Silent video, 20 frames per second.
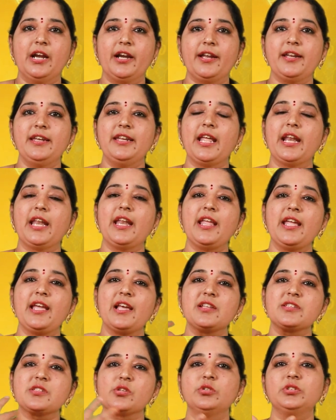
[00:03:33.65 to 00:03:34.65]
అంటే
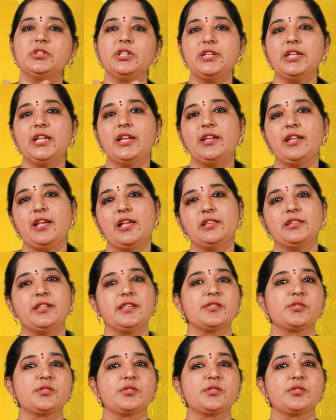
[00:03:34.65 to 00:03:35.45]
నిర్ణయాలు సొంత నిర్ణయాలు